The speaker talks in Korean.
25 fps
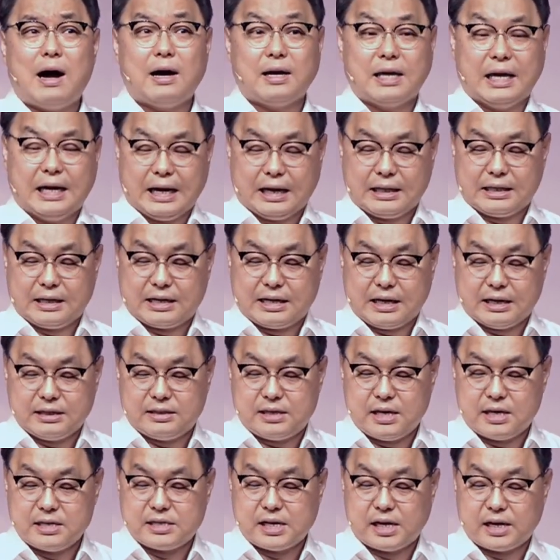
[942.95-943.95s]
악이 가득한
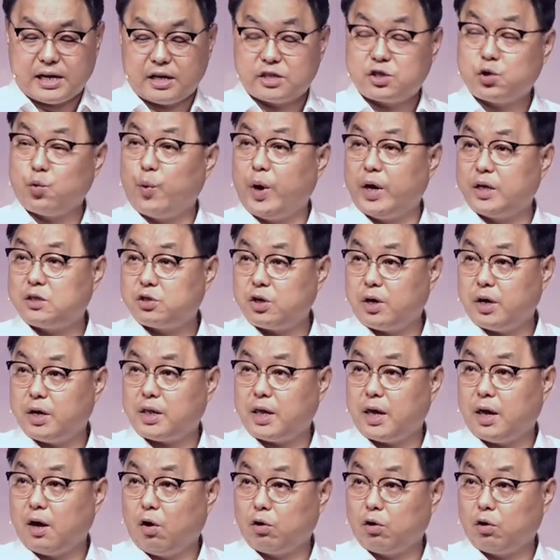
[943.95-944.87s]
세상에서 외쳐야 돼.